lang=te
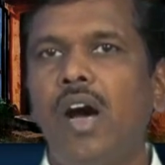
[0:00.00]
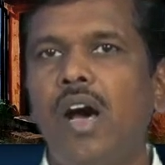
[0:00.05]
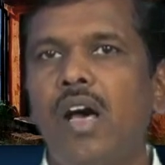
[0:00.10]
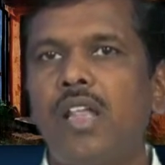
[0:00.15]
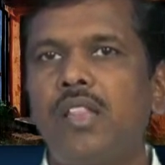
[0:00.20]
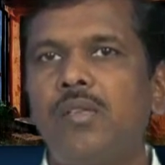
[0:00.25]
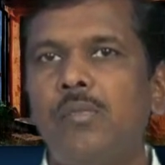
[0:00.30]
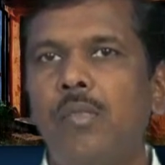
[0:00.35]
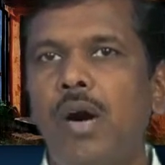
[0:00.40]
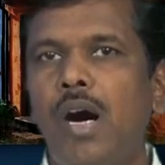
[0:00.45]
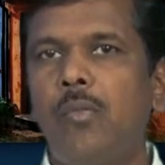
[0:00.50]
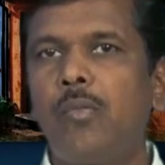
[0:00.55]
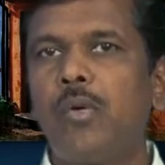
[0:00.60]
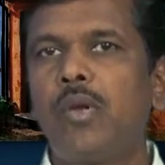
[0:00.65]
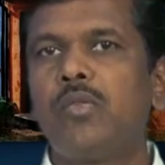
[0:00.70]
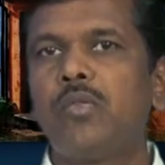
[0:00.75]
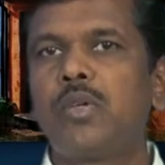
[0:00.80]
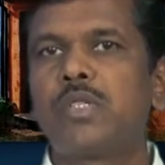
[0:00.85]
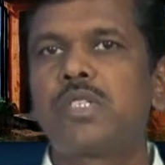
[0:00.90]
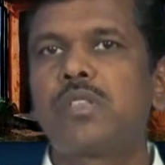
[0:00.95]
అది మామూలు
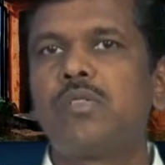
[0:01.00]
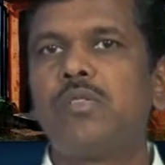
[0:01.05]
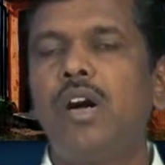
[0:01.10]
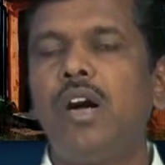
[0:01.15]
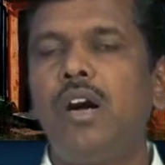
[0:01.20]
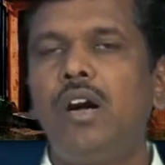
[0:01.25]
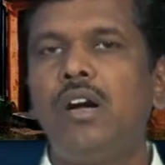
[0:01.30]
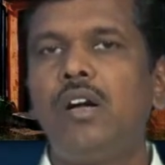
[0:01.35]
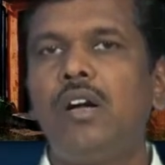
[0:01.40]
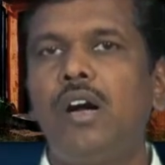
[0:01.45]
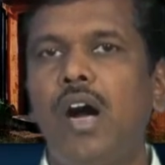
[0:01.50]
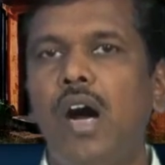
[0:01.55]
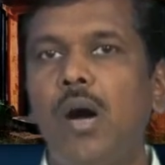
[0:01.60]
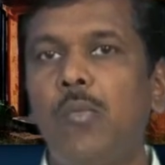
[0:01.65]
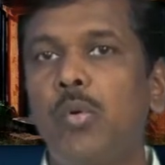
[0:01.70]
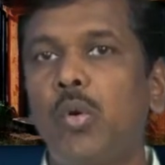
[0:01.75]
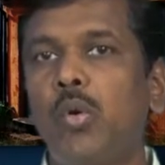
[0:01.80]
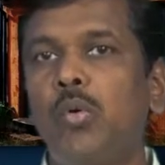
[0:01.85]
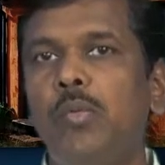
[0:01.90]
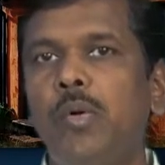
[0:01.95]
వస్తువా
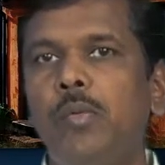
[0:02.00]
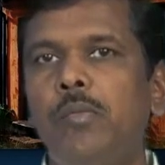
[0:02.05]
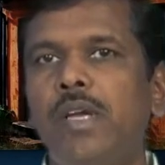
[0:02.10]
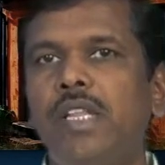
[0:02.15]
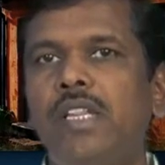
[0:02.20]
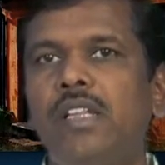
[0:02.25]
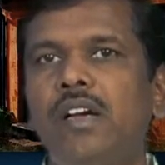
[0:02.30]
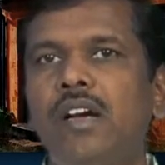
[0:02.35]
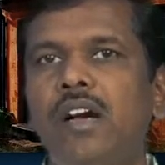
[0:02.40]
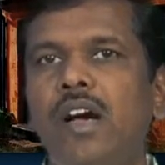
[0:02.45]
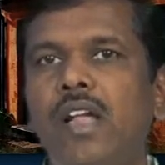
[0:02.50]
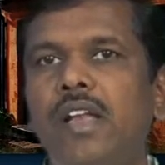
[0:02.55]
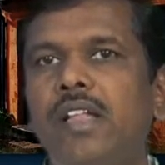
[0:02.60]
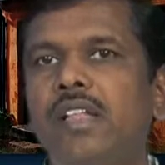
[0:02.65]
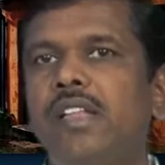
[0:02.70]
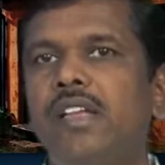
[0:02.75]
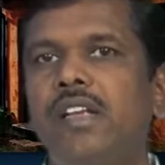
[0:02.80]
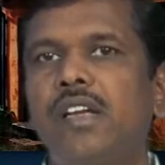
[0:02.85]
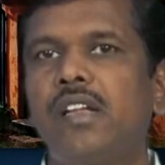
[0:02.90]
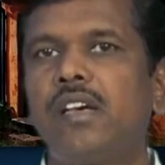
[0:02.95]
అపురూపమైందా
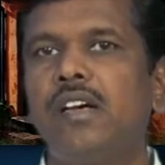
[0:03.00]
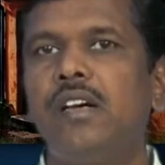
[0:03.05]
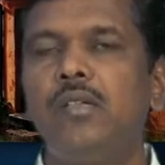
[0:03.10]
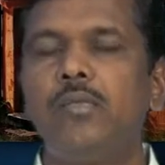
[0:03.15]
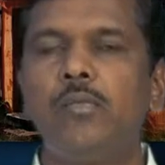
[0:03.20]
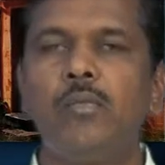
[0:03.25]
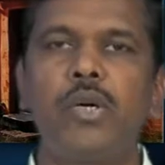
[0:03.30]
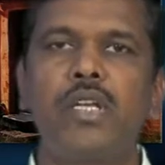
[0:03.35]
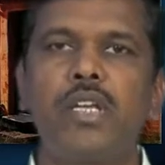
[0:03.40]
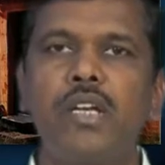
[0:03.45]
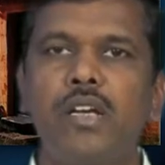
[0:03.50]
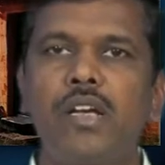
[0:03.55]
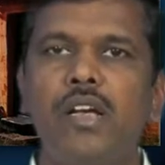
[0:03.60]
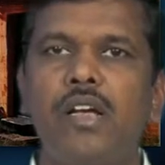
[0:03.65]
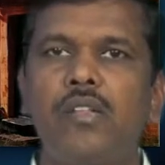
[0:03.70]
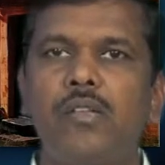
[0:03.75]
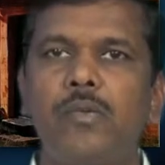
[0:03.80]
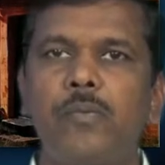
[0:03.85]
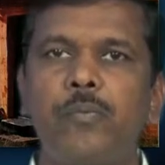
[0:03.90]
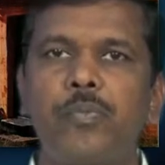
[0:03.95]
అనేది ఇక్కడ ముఖ్యం
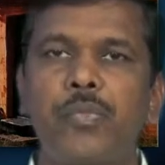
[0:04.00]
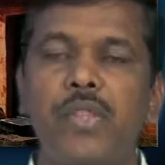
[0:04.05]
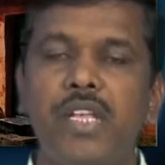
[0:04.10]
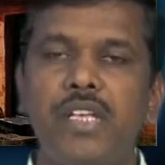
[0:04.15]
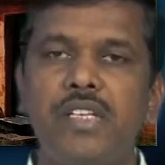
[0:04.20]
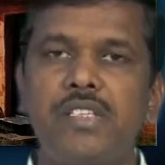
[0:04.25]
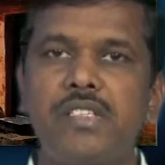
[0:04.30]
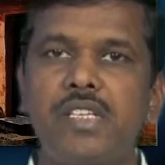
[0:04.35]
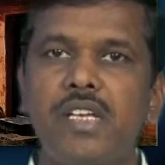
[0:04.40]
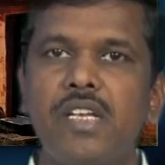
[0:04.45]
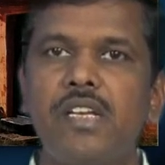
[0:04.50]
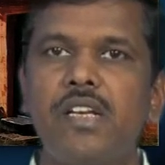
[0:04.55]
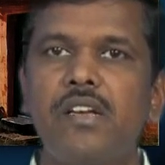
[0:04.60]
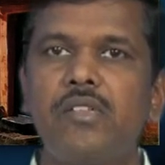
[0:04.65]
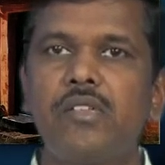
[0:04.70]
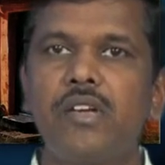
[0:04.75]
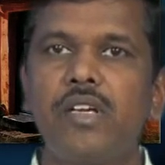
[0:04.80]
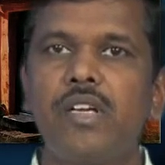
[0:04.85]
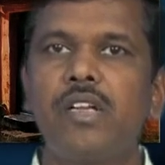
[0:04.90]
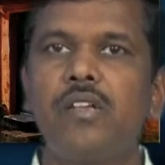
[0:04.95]
కాదు
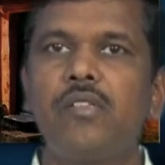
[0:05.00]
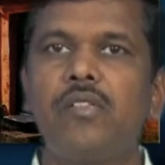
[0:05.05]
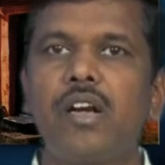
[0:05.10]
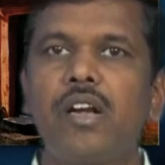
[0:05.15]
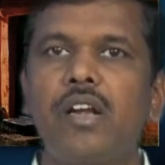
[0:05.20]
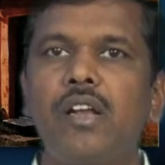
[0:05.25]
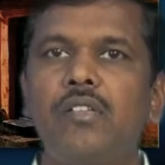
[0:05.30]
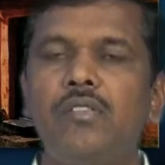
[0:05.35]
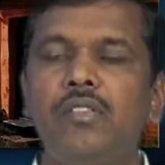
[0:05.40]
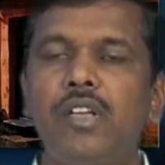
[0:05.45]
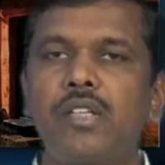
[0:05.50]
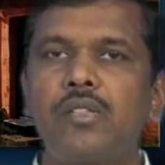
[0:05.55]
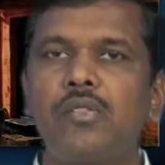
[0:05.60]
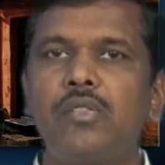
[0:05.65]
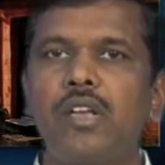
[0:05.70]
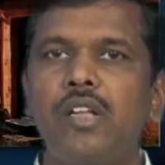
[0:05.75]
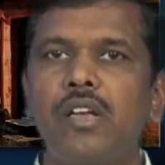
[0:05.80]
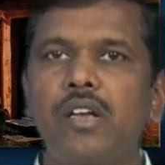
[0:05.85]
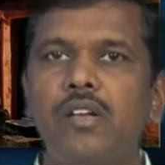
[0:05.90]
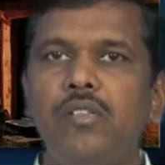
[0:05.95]
ఇచ్చేటటువంటి వాళ్ళ
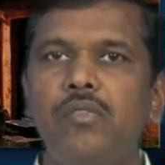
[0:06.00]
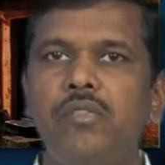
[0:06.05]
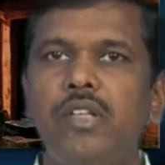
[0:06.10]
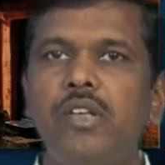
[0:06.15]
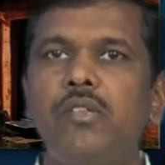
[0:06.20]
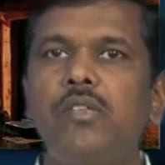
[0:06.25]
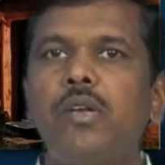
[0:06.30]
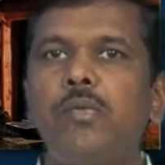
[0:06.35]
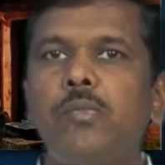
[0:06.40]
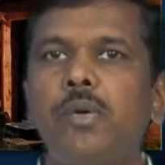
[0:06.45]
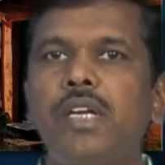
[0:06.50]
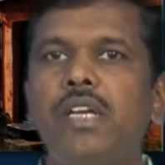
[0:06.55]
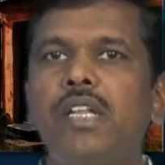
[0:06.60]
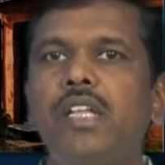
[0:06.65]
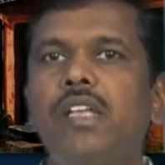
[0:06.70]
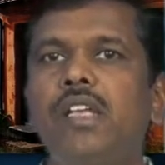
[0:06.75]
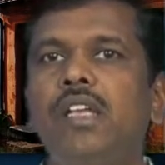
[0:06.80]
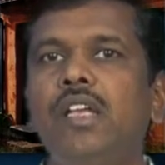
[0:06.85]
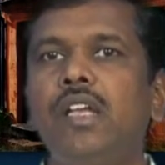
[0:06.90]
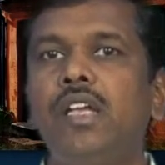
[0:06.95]
వ్యక్తుల యొక్క విలువను బట్టి
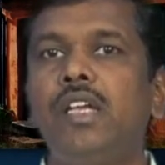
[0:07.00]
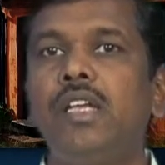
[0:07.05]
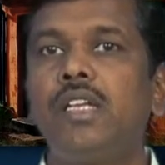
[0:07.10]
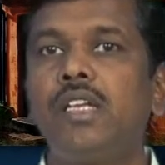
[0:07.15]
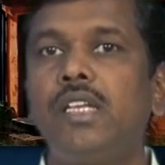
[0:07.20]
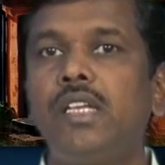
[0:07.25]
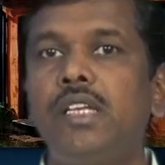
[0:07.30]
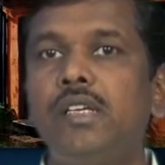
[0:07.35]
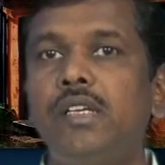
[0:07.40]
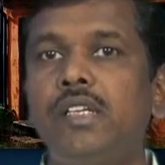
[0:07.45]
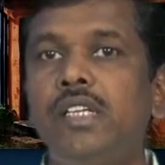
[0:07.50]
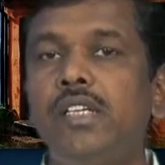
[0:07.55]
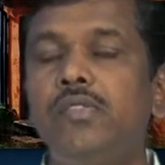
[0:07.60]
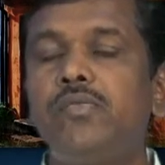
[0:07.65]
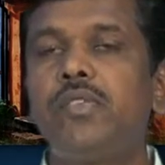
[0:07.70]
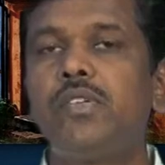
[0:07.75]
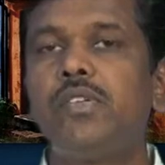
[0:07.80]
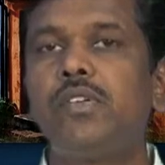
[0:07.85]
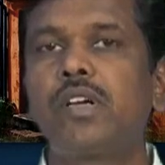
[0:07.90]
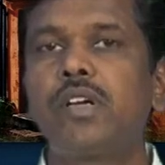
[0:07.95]
ఈ
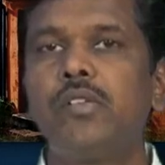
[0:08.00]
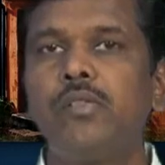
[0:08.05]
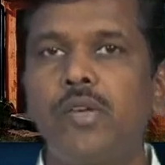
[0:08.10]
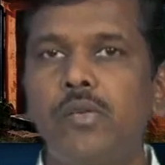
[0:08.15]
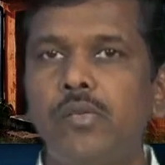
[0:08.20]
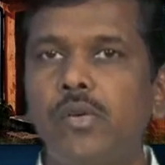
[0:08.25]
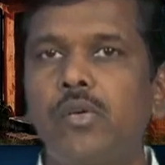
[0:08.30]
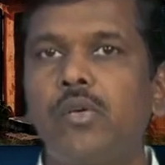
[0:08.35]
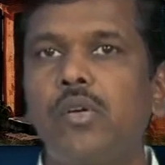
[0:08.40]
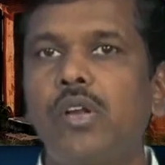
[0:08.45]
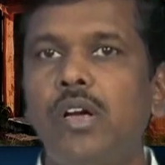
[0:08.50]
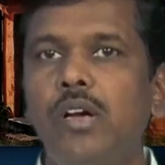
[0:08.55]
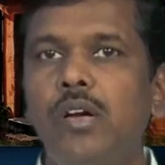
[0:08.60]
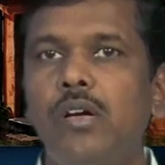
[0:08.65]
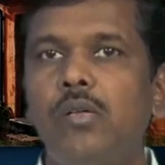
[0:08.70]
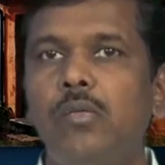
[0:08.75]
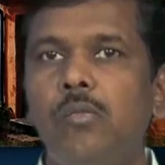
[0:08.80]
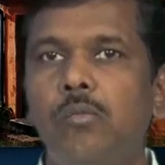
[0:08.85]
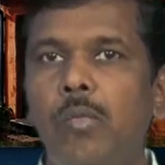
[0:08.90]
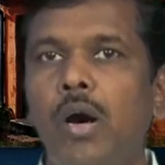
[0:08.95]
గిఫ్ట్ యొక్క విలువ కూడా
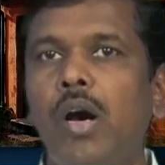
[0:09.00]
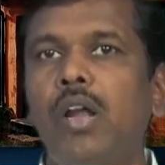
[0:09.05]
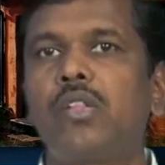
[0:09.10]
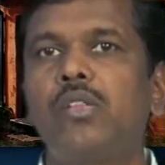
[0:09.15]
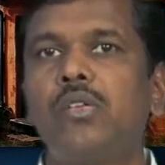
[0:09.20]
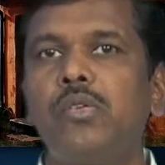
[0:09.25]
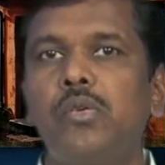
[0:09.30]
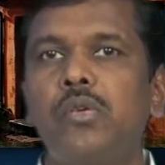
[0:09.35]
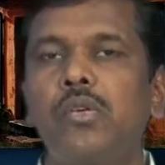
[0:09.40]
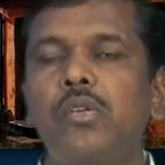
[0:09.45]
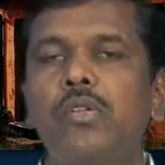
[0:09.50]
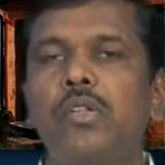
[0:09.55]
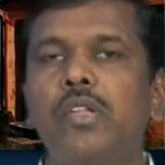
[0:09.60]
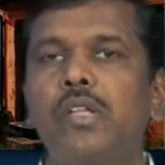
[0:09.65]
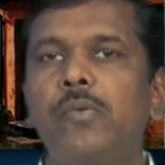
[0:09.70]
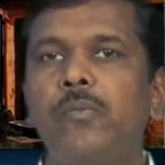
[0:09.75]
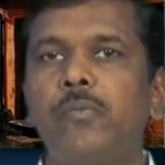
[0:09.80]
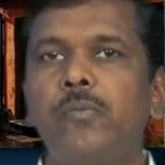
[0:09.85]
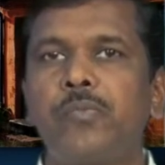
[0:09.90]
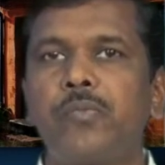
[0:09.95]
మారుతూ ఉంటుంది
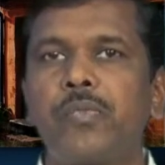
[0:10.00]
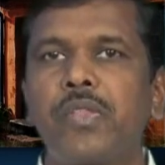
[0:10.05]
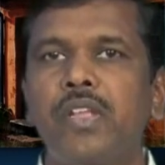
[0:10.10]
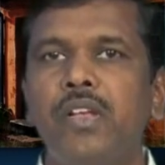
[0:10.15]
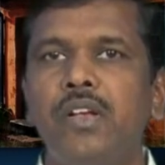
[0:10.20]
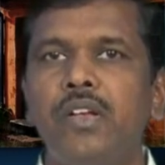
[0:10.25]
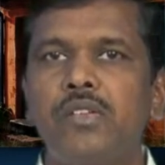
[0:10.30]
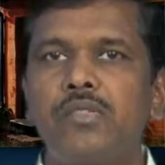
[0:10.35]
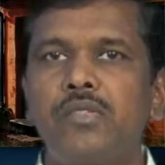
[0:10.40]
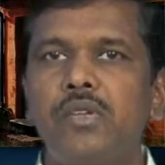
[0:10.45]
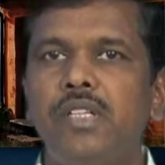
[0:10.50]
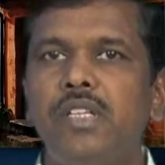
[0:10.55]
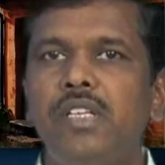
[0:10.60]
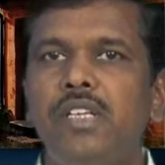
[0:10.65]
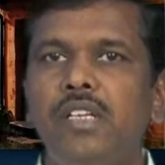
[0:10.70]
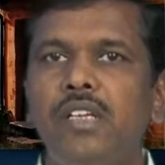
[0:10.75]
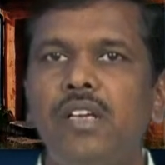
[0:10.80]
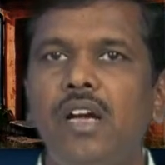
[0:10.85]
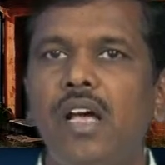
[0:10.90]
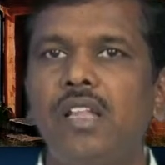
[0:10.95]
సో ఇది
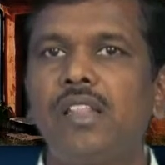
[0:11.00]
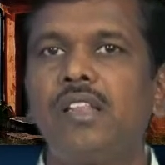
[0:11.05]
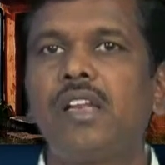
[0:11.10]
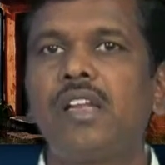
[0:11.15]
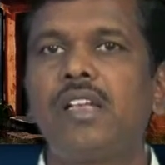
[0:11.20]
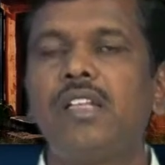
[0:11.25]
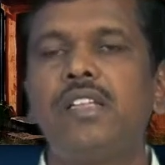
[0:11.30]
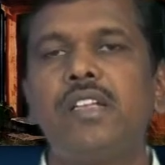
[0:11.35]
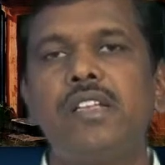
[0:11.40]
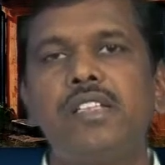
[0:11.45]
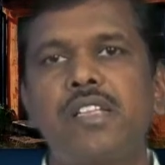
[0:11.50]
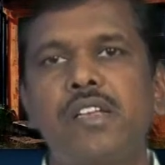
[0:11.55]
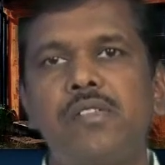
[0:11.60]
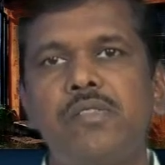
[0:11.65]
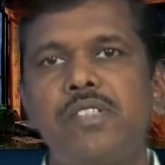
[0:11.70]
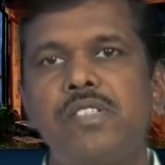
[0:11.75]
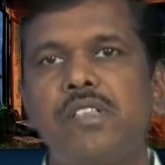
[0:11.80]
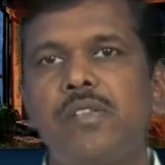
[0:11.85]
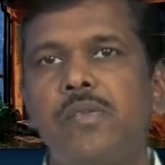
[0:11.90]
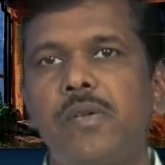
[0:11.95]
అందరికీ తెలిసిన
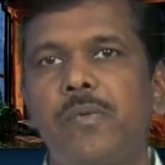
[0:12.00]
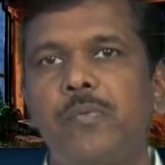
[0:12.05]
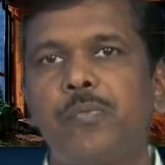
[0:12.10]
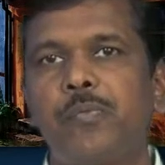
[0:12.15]
విషయం